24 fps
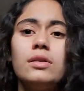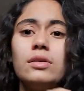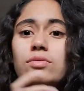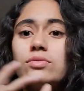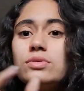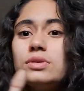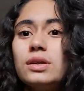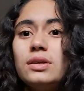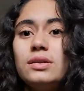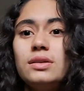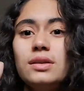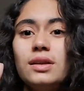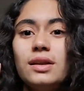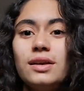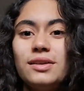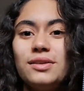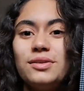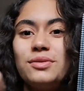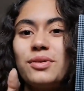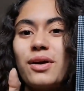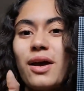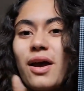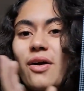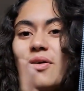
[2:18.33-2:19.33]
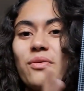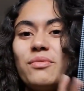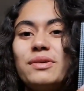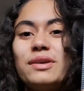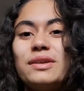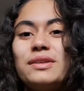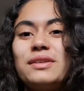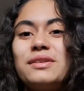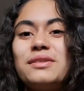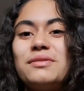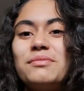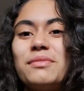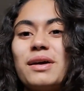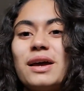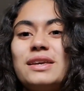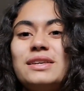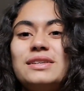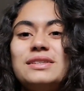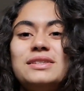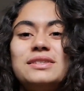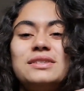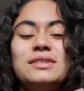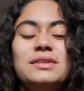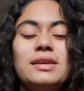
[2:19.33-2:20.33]
Não sei direito, realmente,
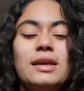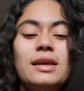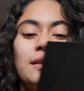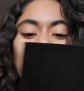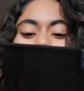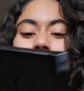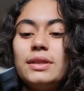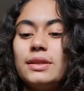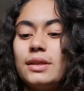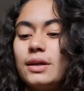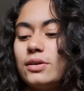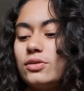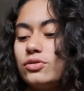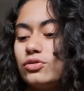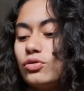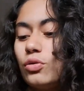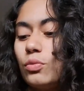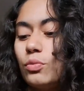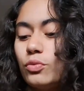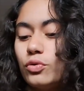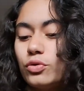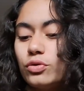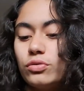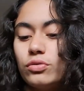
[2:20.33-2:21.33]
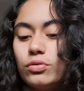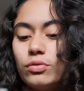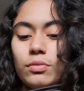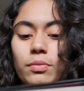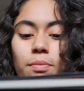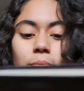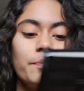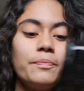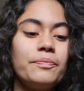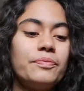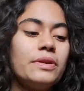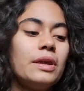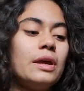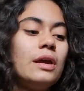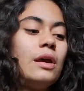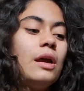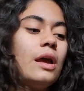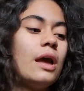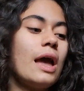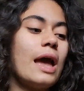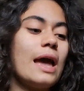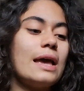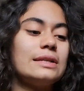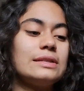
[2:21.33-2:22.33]
mas ele me interessou muito.
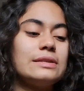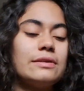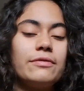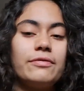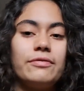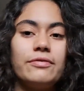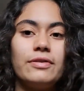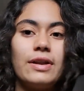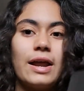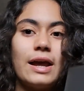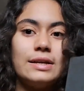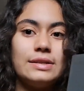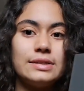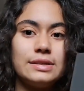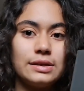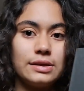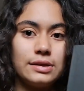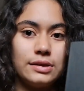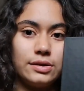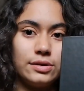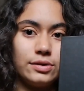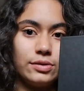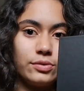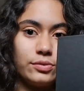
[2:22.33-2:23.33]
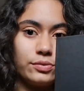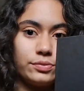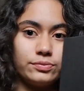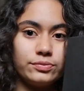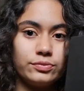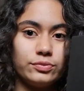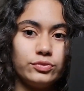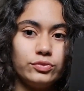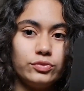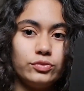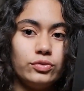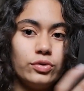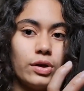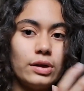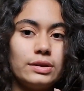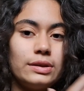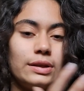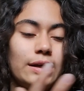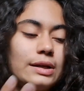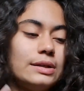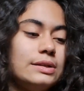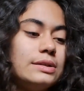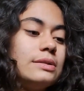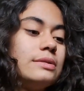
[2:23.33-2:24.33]
Essa frase aqui, ó,
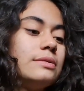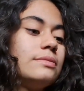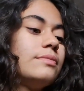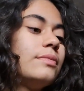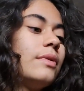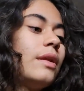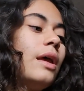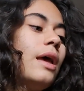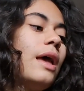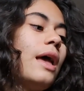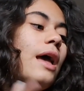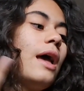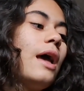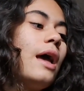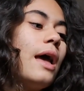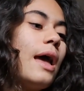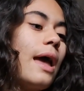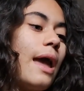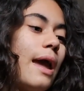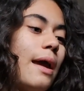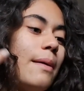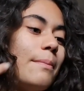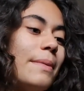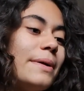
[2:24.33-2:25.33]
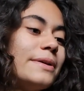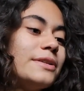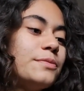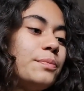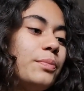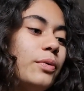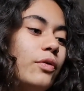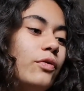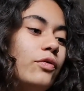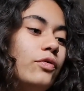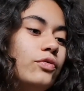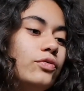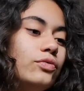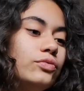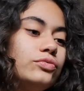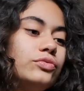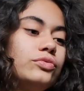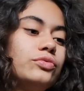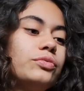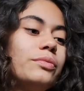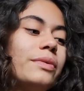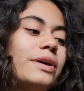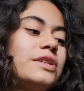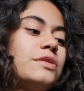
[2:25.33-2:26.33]
atrás. É mais
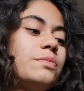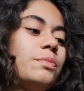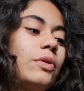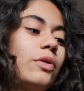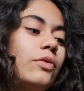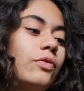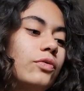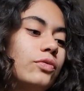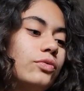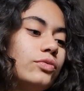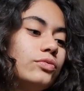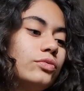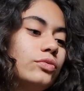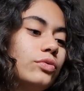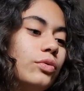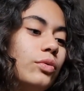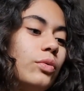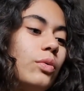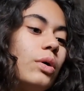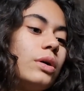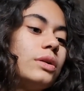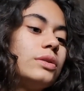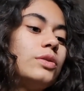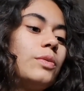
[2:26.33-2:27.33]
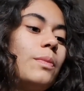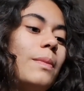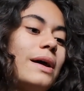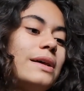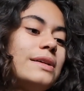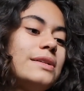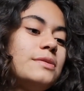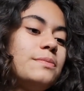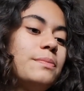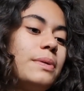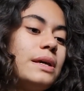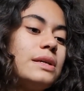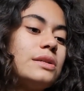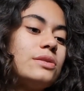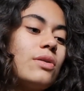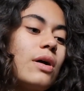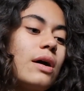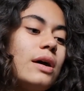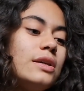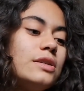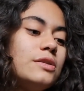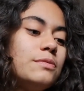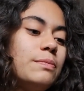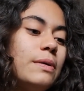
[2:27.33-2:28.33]
profundo, mais profundo. Quanto mais
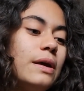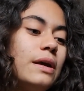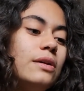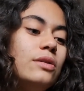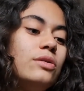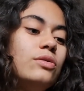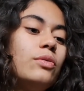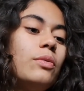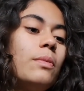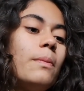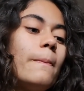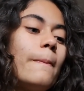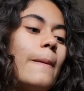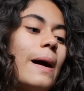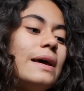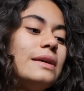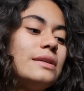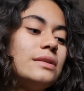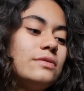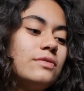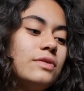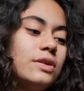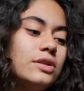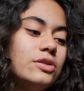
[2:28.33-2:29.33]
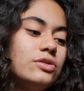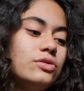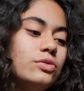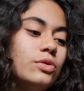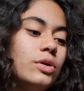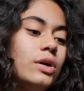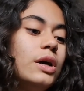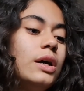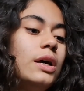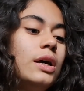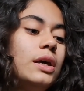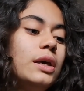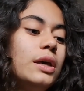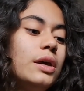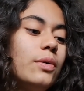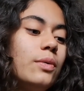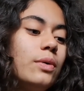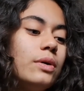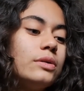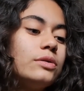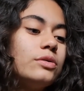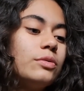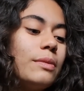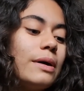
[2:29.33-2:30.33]
penso a respeito, mais vejo. E
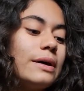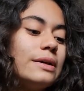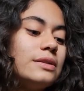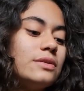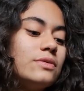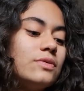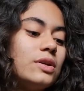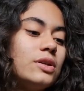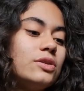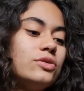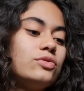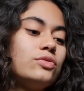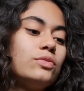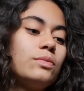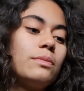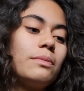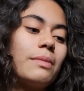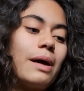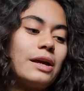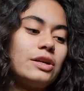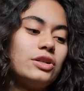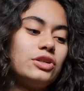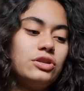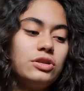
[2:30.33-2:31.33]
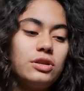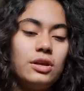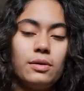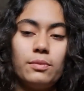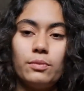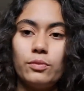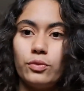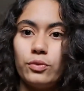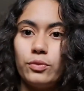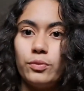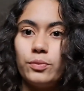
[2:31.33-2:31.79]
quanto mais vejo, mais temo.